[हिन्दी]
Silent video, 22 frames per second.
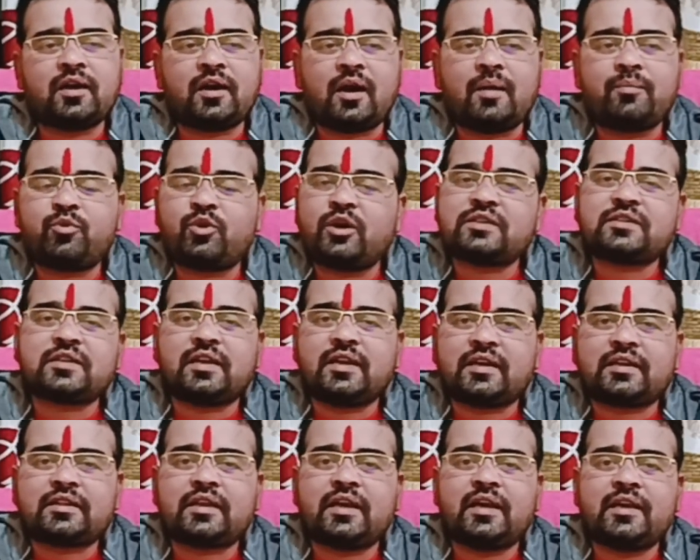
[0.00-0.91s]
आपको ऐसा
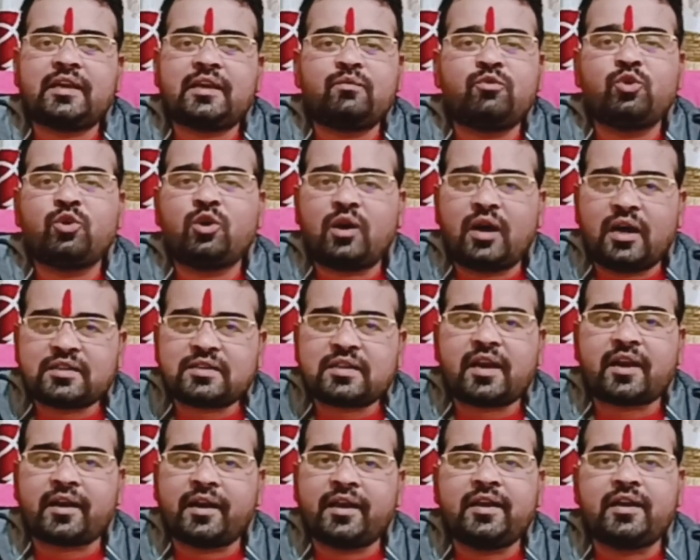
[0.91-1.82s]
लगता है कि वो
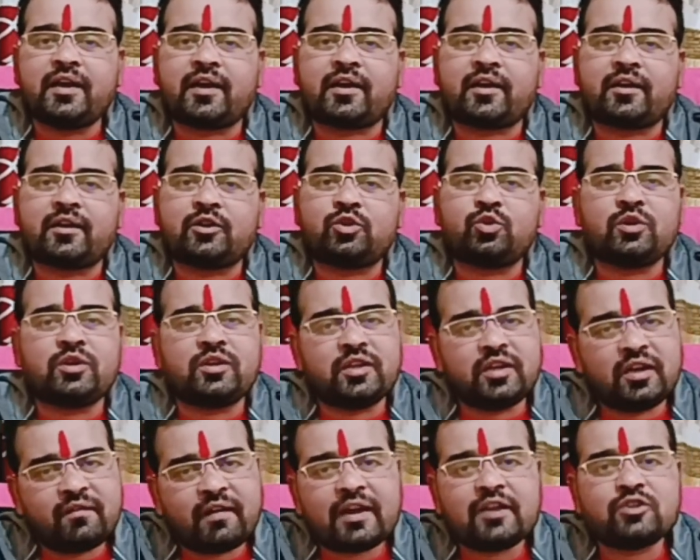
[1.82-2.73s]
असर नहीं कर रहे हैं तो
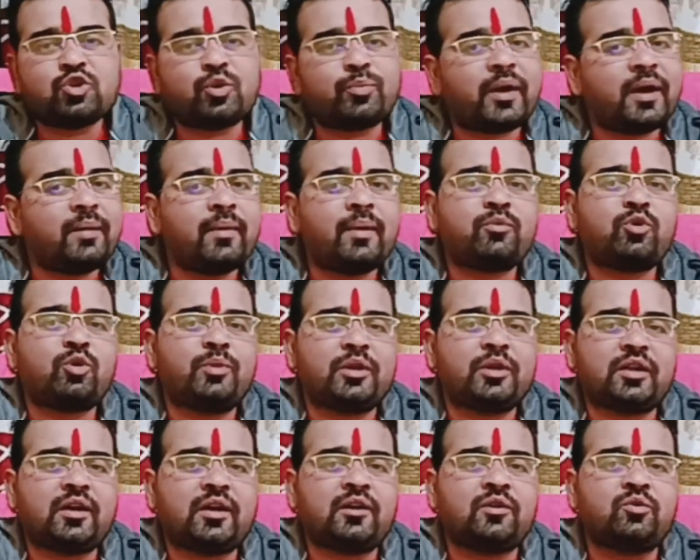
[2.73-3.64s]
ये वाला जो उपाय मैं आपको
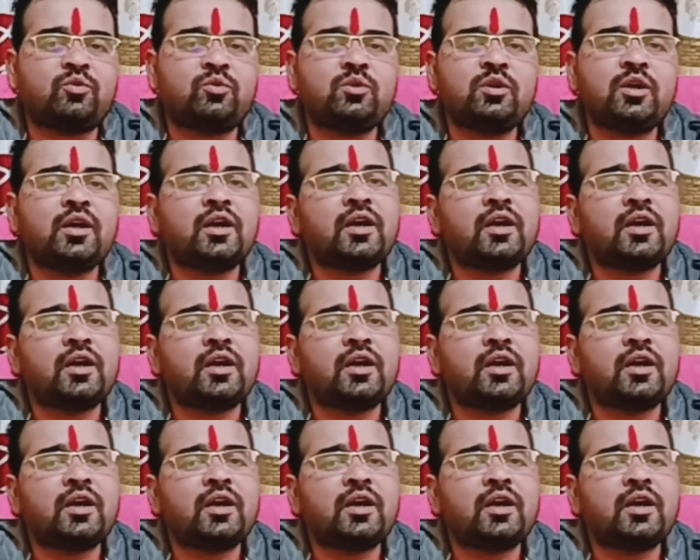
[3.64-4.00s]
बता रहा हूं